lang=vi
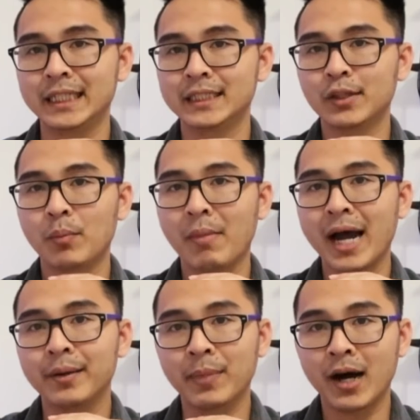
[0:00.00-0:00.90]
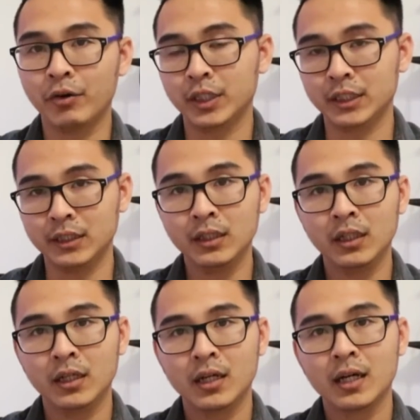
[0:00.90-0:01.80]
ở trong buying power nữa,
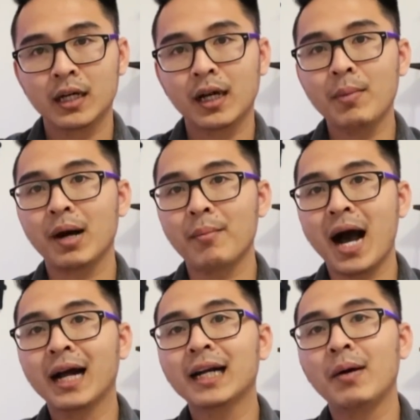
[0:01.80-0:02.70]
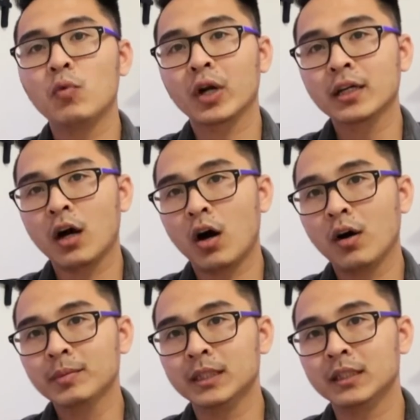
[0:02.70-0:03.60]
các bạn bán ra một cái call
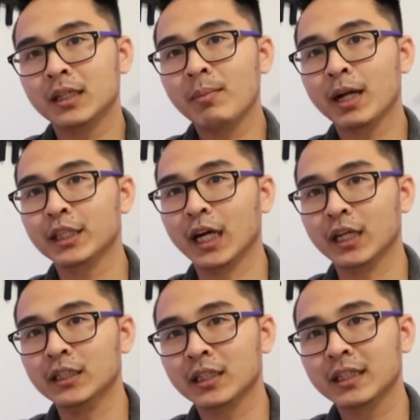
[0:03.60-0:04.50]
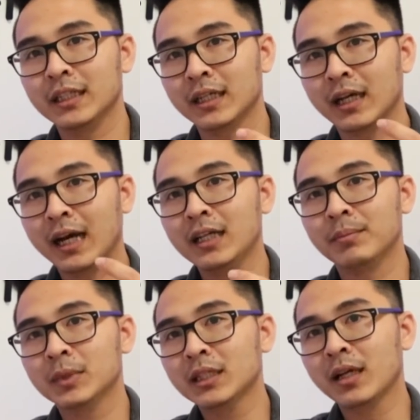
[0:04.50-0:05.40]
option thì các bạn nhận được tiền ngay lập
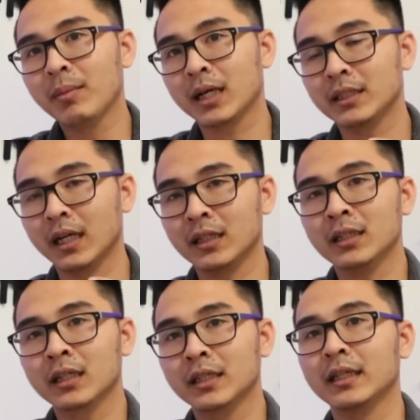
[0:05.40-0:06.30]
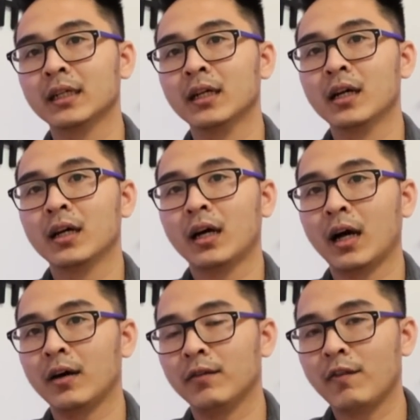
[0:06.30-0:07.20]
tức, các bạn nhận được tiền uh,
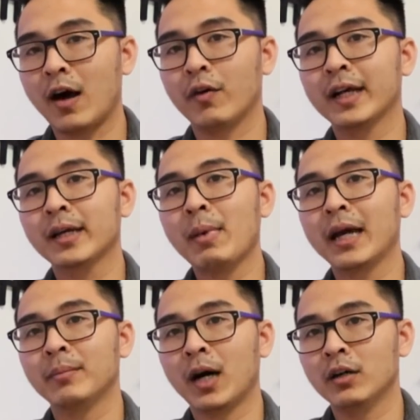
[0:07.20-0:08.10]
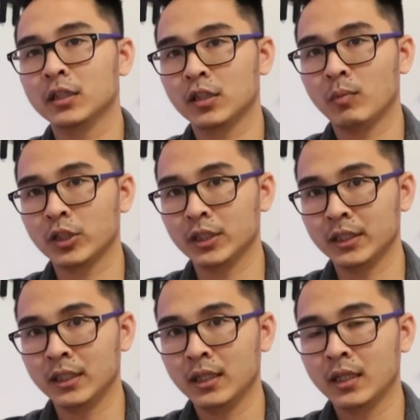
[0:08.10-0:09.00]
vào ngay cái buying power cho mọi người.
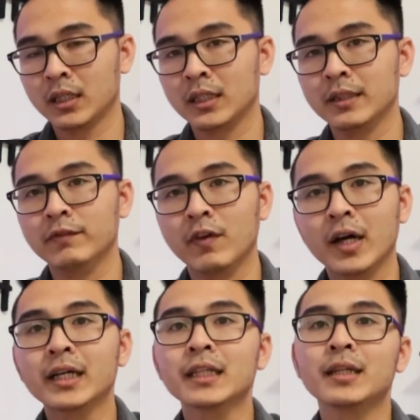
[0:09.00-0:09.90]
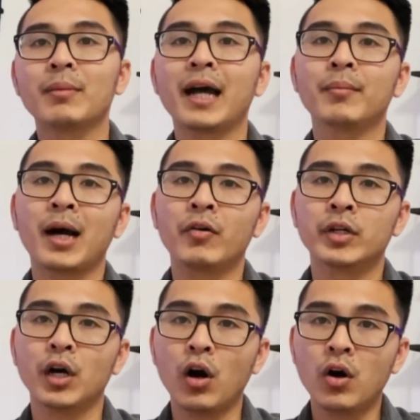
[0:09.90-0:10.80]
Thì với cái tiền buying power
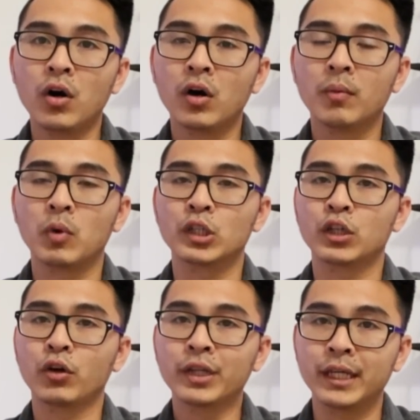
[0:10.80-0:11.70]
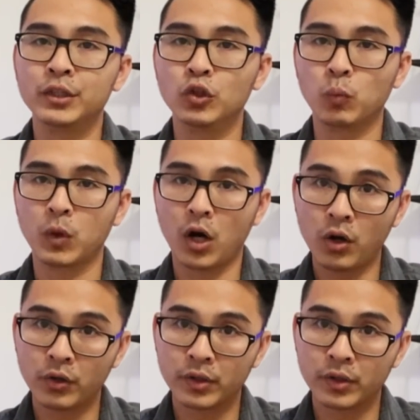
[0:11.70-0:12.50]
đó, mọi người có thể dùng nó